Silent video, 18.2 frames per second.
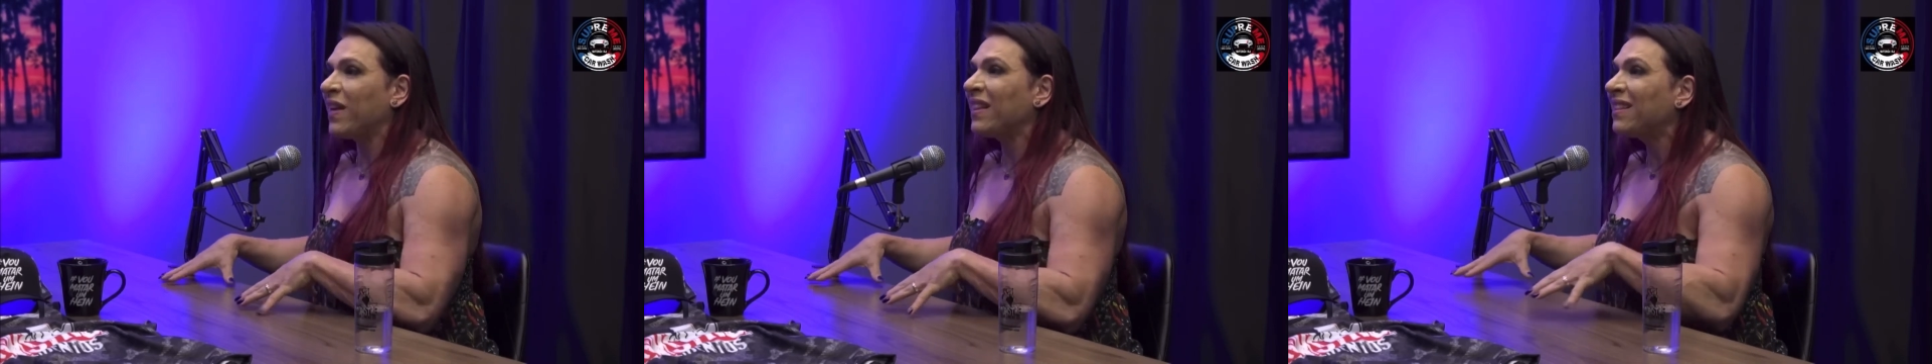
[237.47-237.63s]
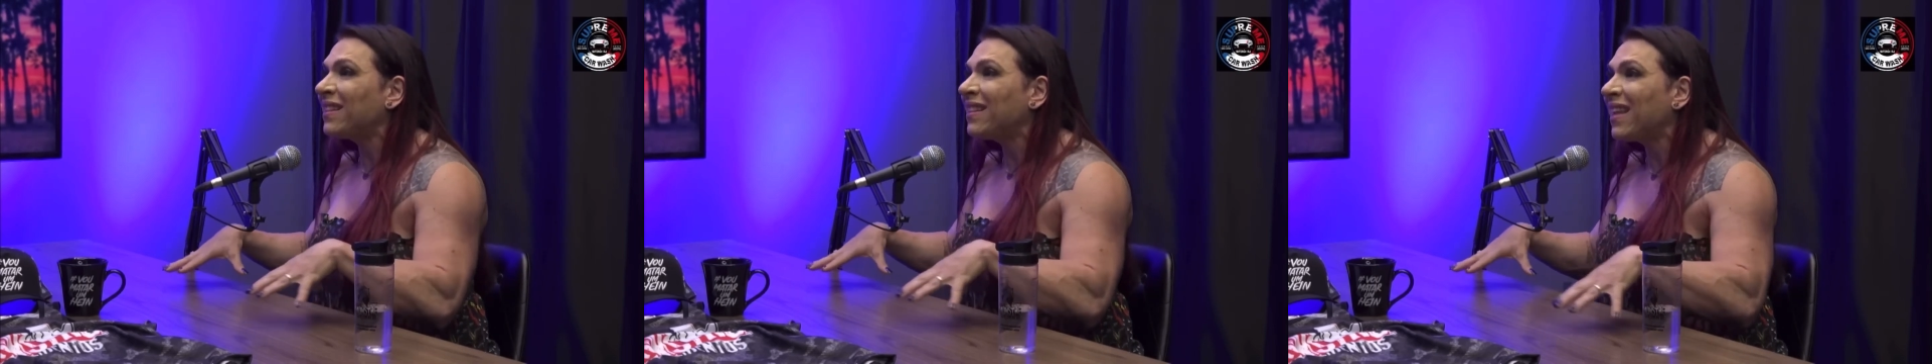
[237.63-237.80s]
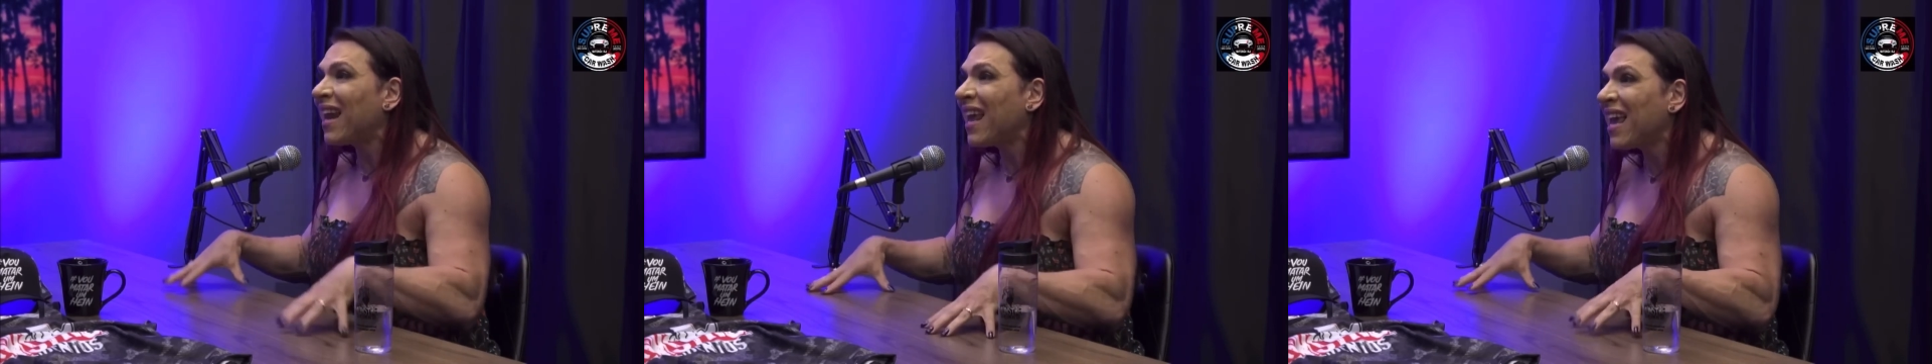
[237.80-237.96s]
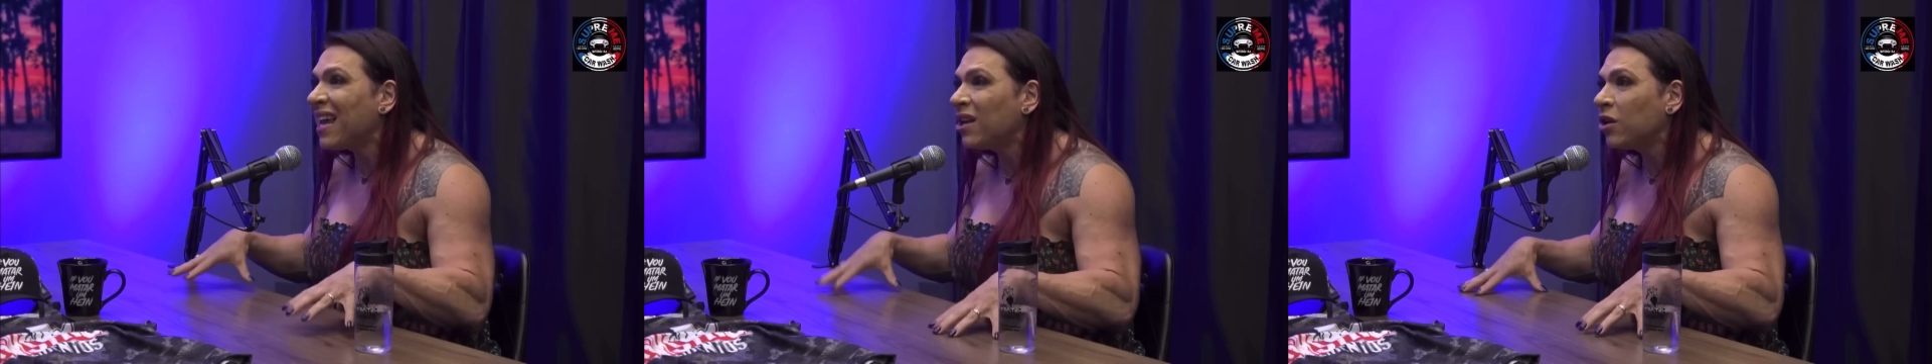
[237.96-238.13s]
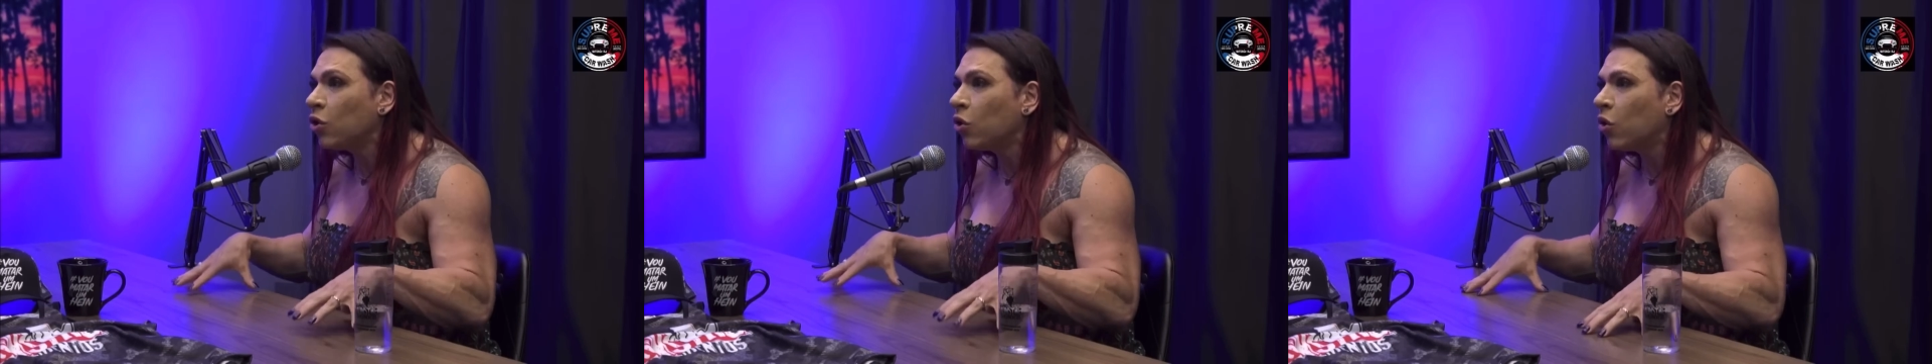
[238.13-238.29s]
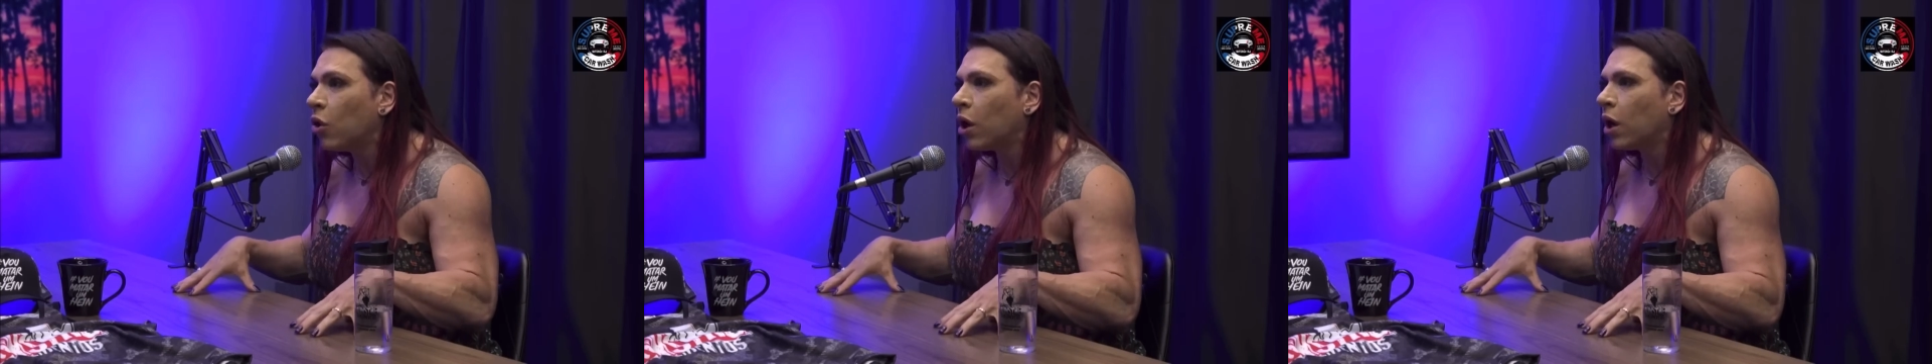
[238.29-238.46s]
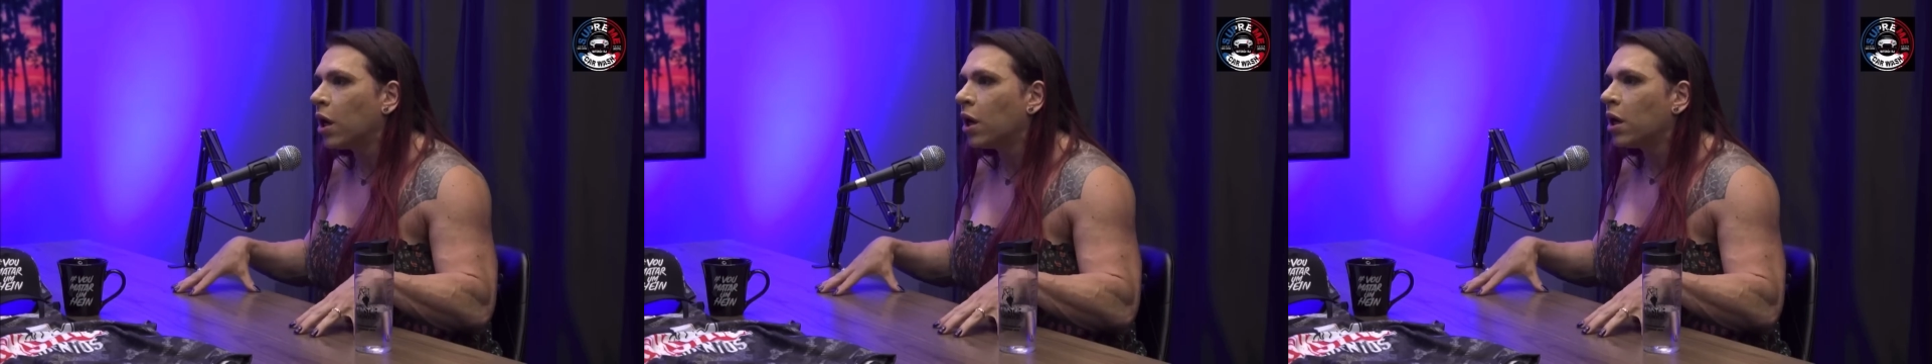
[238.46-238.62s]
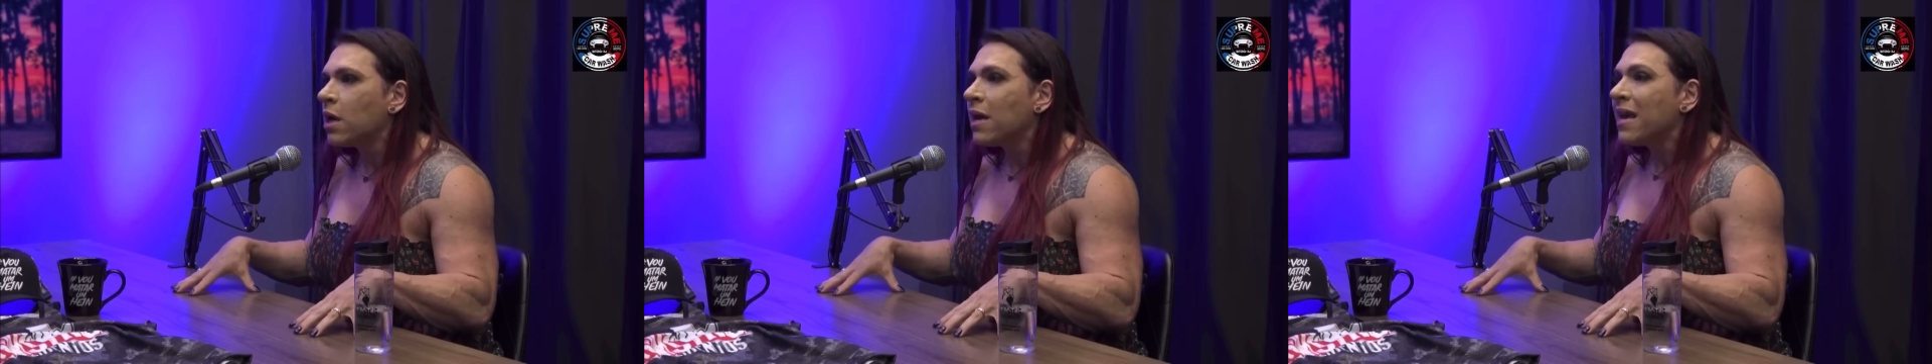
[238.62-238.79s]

É treino